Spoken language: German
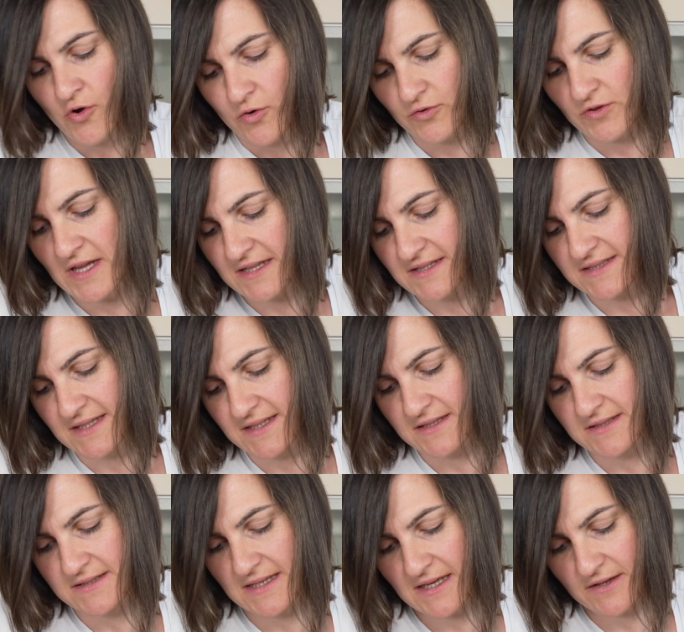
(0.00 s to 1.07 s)
und tatsächlich
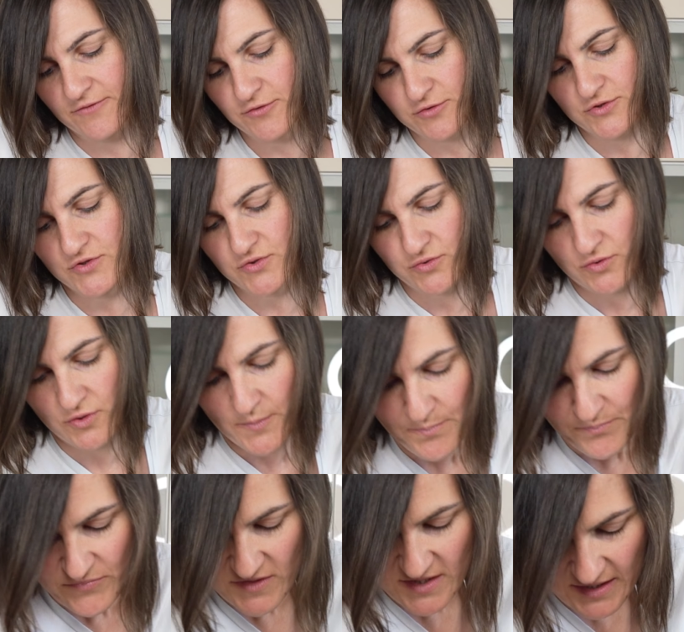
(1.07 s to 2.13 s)
das einfach so
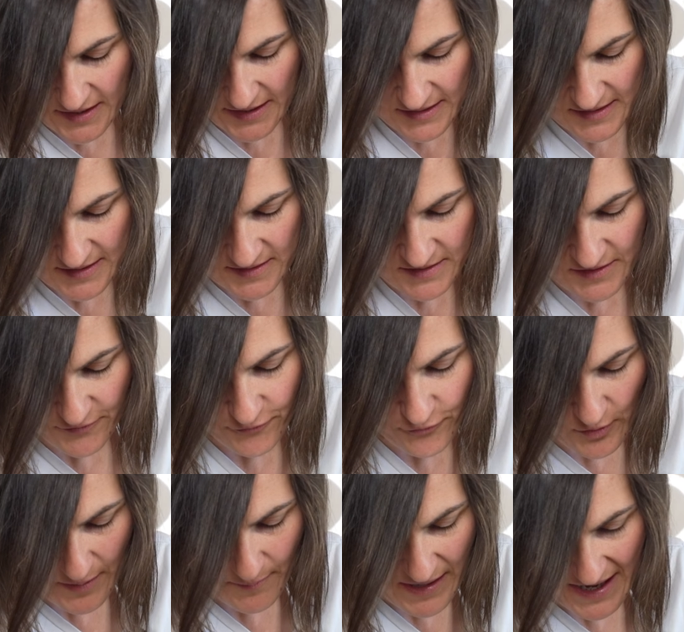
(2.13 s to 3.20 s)
direkt in die
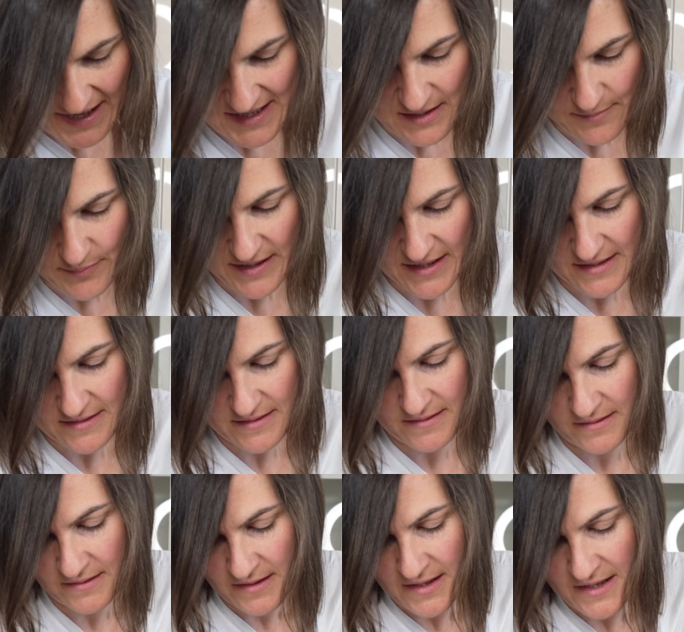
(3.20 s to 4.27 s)
Form
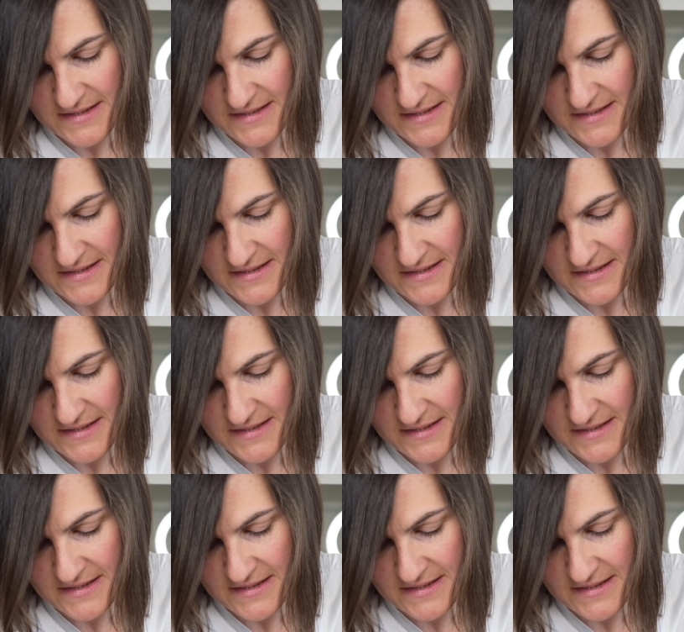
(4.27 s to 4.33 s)
einarbeiten.